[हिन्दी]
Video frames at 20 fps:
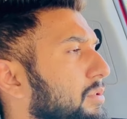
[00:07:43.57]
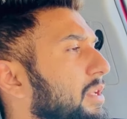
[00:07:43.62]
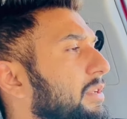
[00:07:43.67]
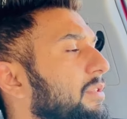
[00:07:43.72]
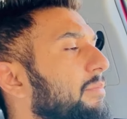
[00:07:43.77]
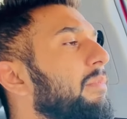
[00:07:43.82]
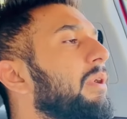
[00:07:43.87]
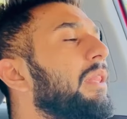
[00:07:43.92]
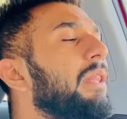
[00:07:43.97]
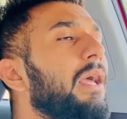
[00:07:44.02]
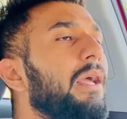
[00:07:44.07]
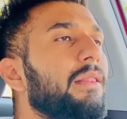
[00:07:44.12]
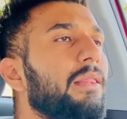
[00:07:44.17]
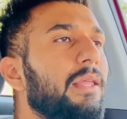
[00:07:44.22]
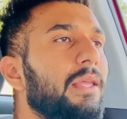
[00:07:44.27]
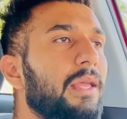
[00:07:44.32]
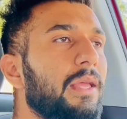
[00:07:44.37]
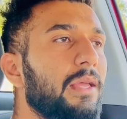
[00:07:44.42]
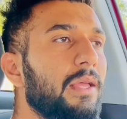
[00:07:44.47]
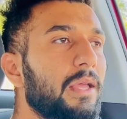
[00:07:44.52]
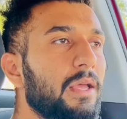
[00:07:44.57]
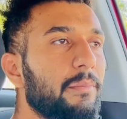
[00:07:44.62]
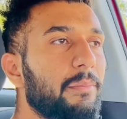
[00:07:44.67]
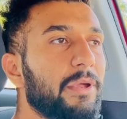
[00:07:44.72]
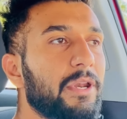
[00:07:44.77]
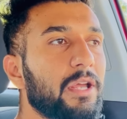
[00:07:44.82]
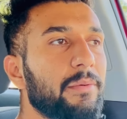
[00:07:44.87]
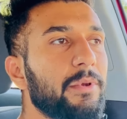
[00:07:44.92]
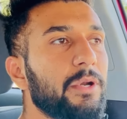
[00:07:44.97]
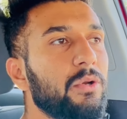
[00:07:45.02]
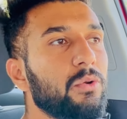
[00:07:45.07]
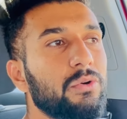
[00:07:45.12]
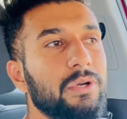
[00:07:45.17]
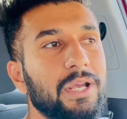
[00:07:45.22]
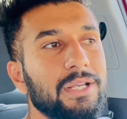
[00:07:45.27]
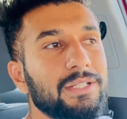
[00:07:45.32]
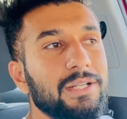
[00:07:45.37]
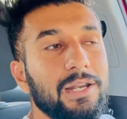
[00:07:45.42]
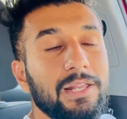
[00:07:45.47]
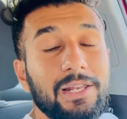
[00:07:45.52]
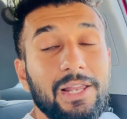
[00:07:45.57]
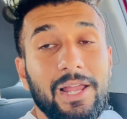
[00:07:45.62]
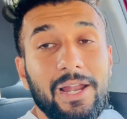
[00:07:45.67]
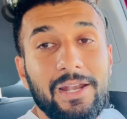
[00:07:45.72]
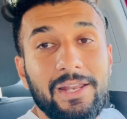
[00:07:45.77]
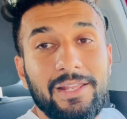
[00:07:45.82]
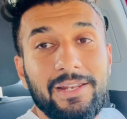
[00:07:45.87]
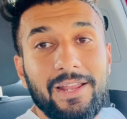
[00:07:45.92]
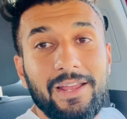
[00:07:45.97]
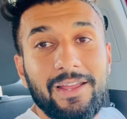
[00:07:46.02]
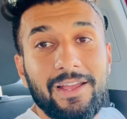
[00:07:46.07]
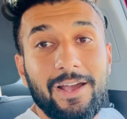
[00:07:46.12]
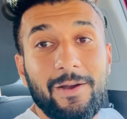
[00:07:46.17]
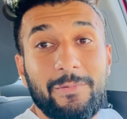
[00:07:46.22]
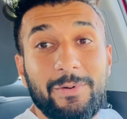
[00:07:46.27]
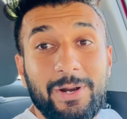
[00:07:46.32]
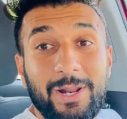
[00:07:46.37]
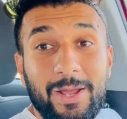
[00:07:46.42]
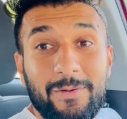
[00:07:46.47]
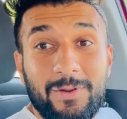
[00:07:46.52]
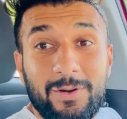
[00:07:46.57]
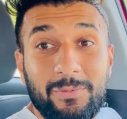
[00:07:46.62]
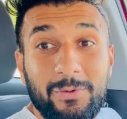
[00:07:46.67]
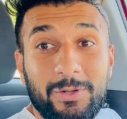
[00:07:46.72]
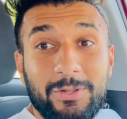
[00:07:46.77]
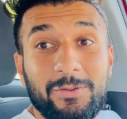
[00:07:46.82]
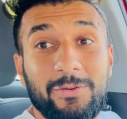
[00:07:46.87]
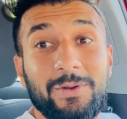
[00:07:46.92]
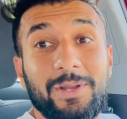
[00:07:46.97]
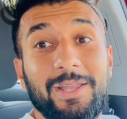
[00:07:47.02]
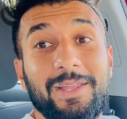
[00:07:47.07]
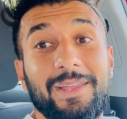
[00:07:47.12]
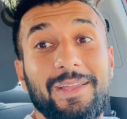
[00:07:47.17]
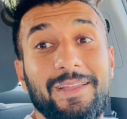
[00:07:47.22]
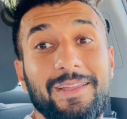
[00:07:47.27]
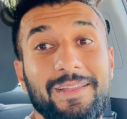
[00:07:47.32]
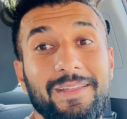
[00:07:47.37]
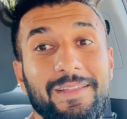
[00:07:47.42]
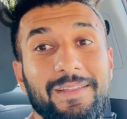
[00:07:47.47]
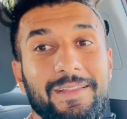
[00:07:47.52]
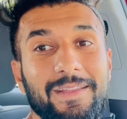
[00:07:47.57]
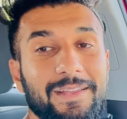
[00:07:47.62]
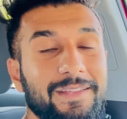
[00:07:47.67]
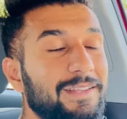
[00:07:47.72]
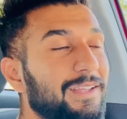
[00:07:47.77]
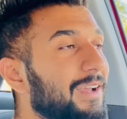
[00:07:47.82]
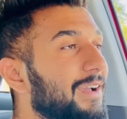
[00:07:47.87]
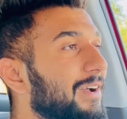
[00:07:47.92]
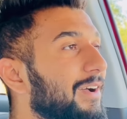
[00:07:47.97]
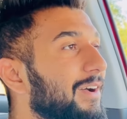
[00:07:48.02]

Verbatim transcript: दस मिनट लगते हैं पर अच्छा। अभी टू डैश वाले ले नहीं रहे अब ड्राइवर अच्छा। बहुत हो गए हैं अच्छा या